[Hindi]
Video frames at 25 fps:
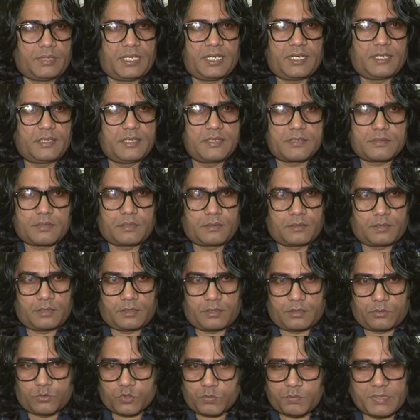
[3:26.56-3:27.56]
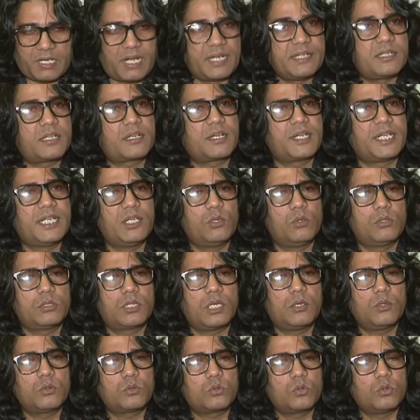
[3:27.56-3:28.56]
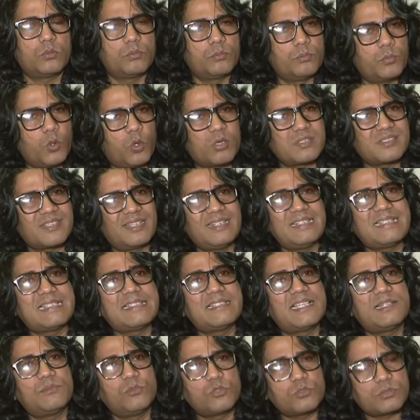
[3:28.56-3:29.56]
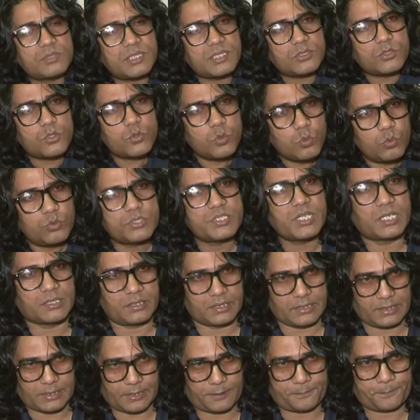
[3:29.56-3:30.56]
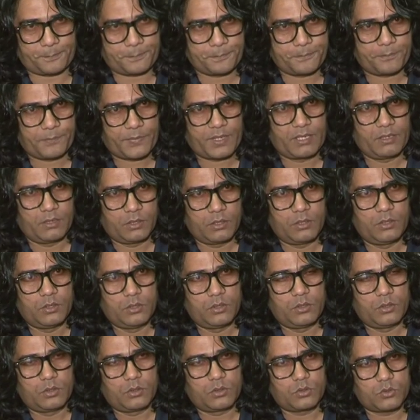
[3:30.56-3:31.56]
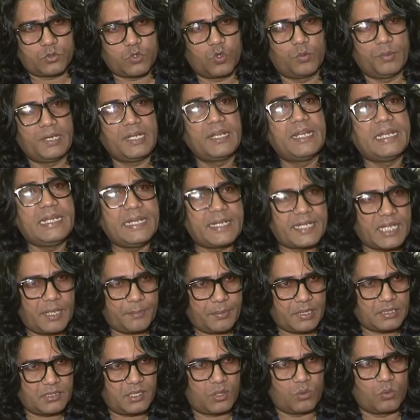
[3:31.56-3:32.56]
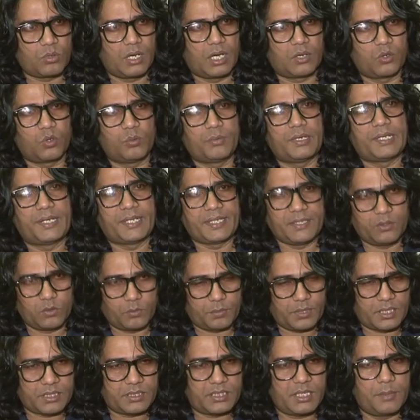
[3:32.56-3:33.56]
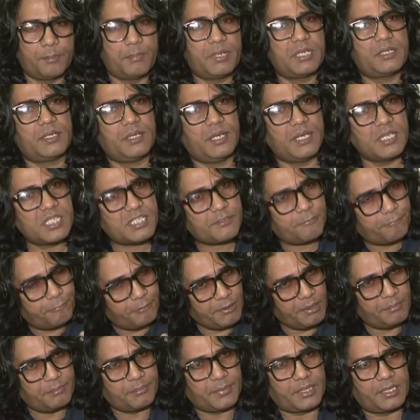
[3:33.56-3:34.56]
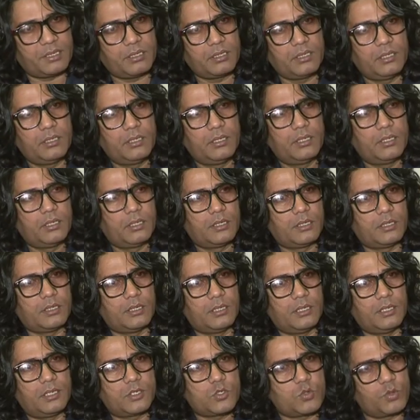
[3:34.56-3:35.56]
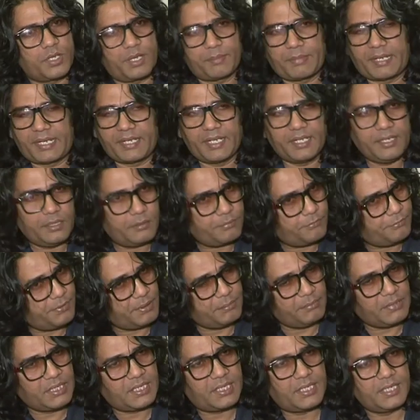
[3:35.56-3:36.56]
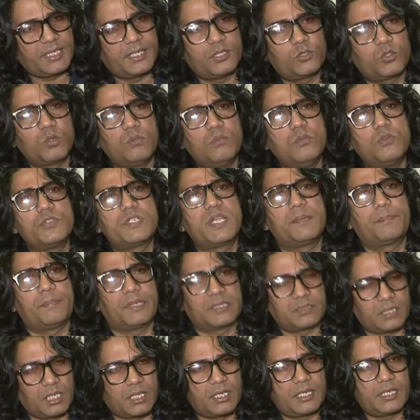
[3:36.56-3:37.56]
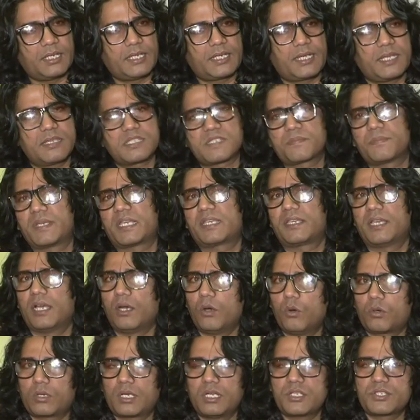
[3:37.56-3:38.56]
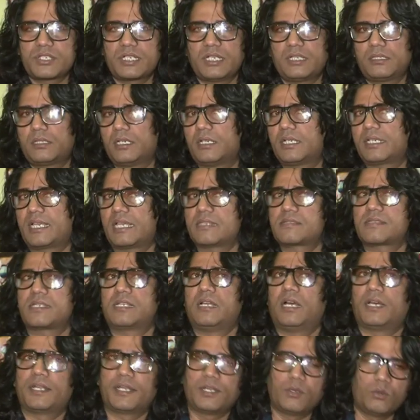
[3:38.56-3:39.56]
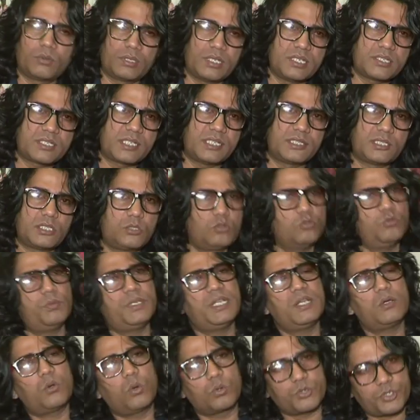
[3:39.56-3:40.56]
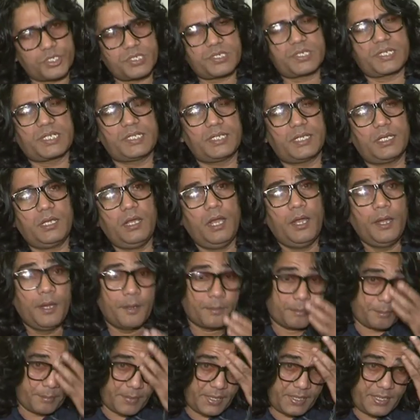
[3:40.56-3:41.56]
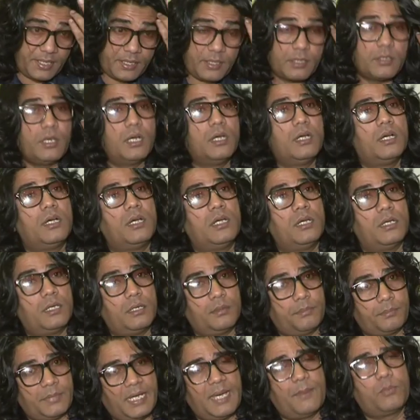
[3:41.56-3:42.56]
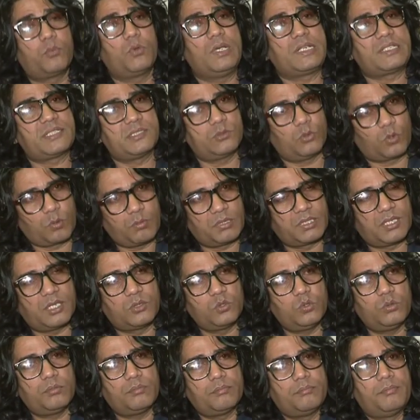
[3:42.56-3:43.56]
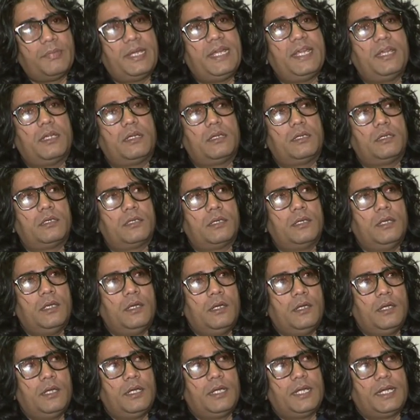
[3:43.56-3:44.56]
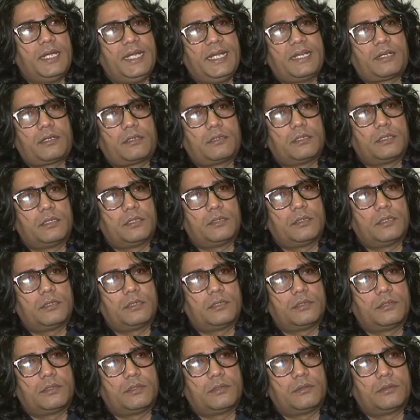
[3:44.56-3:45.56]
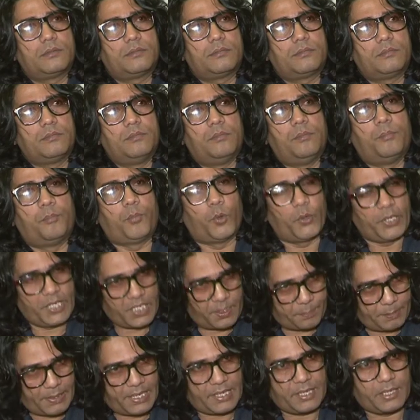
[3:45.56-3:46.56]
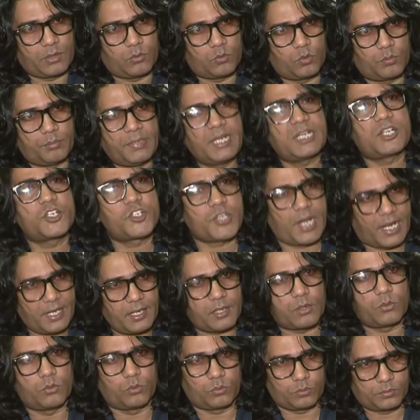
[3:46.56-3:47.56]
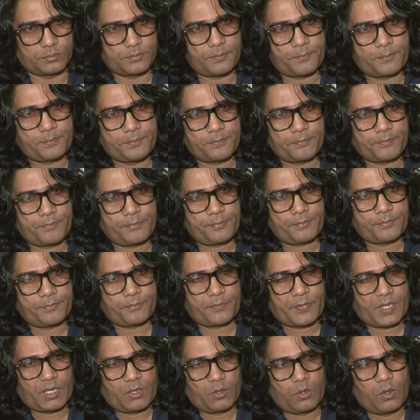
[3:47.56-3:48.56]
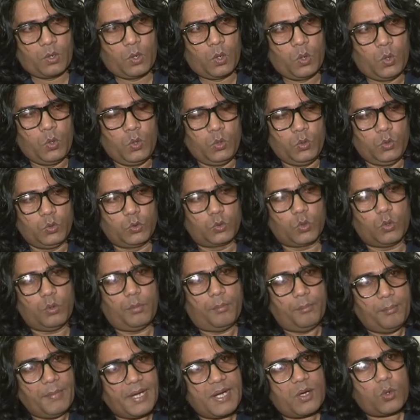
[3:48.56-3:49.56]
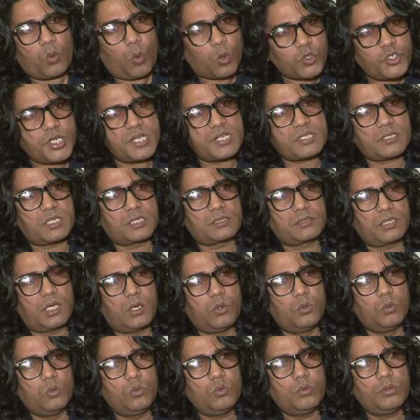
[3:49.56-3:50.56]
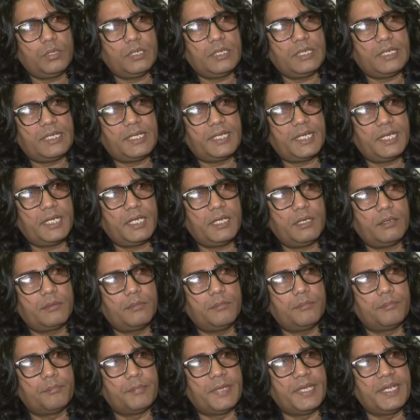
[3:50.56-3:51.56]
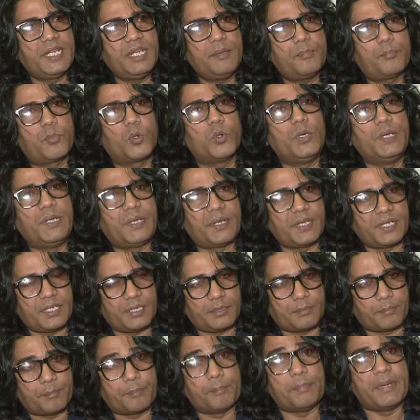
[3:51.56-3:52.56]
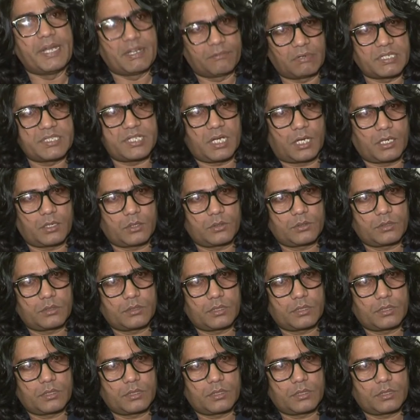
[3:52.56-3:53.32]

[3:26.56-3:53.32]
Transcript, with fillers: मैं उसमें राइटर नहीं होता हूँ तो बहुत सारी चीज़ें मुझसे छूट जाती हैं जो मैं नहीं कह पाता हूँ गानों में नहीं हो पाती है बट इस फिल्म में चूंकि मैंने ही फिल्म लिखी है तो मुझे पता है कि इसमें क्या होना चाहिए था कैसे गाने होने चाहिए थे तो मैंने कोशिश की है मेरी आ, मैं आपको एक चीज़ और बता दूँ मैं आ, एक पोइट पहले हूँ मैं एक शायर हूँ तो मैं कोशिश करता हूँ कि मेरी पोइट्री बेवजह